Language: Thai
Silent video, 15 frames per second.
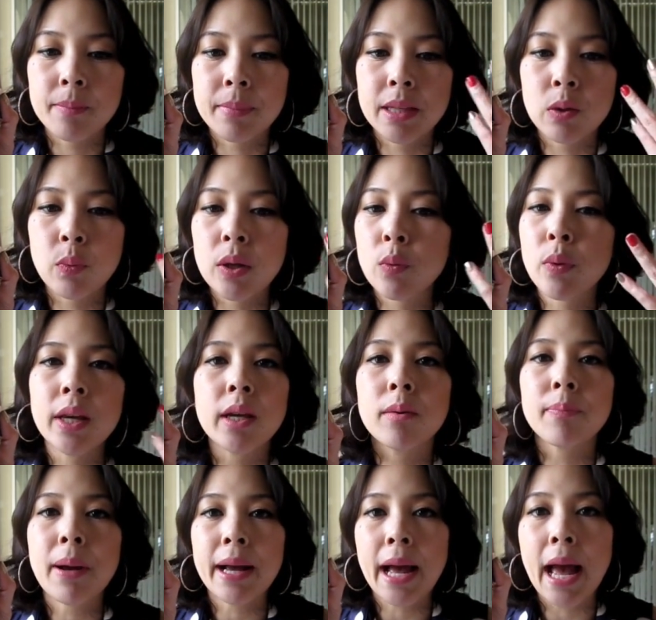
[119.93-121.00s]
มีวิงวิง
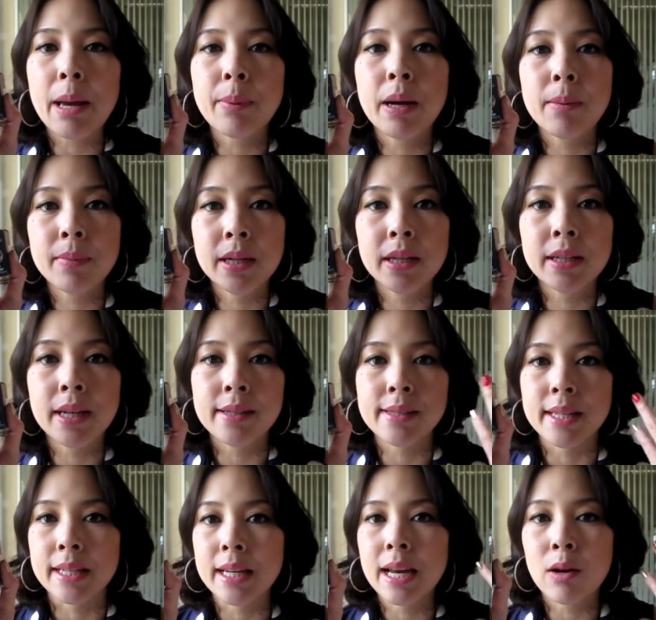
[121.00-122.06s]
ประกายเพิ่มขึ้นใน
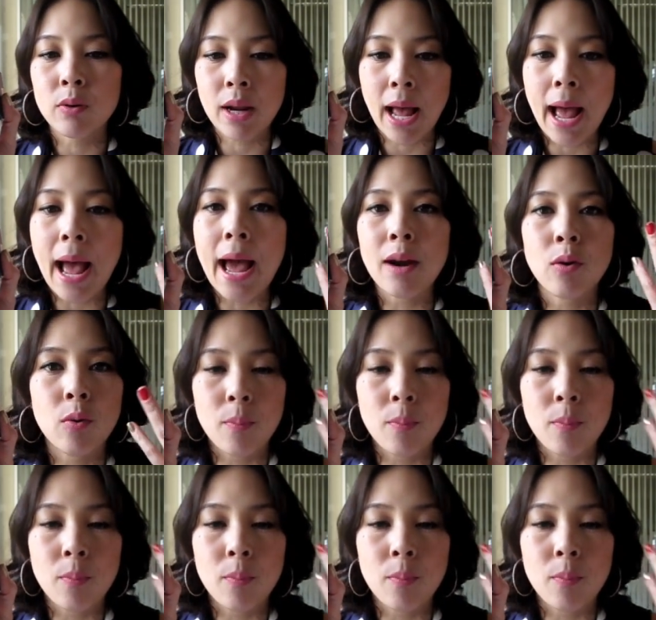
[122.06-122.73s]
สิ่งที่เราทาลง